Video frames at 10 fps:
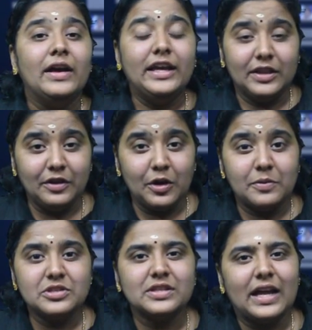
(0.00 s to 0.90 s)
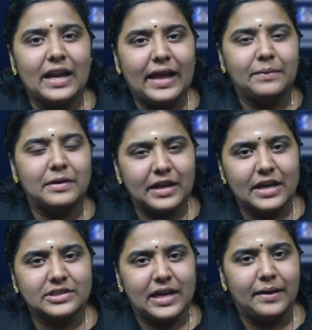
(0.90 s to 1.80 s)
இந்த வீடியோ பிடிச்சிருந்தால் லைக்
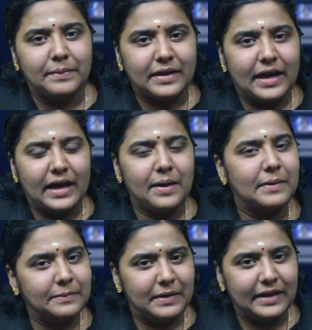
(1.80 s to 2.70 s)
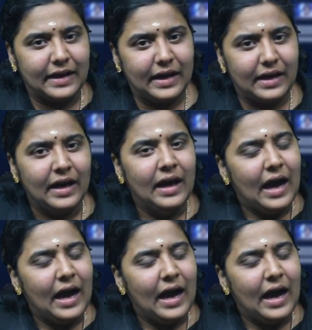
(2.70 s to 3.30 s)
பண்ணுங்கள் ஷேர் பண்ணுங்கள் கமெண்ட் பண்ணுங்கள்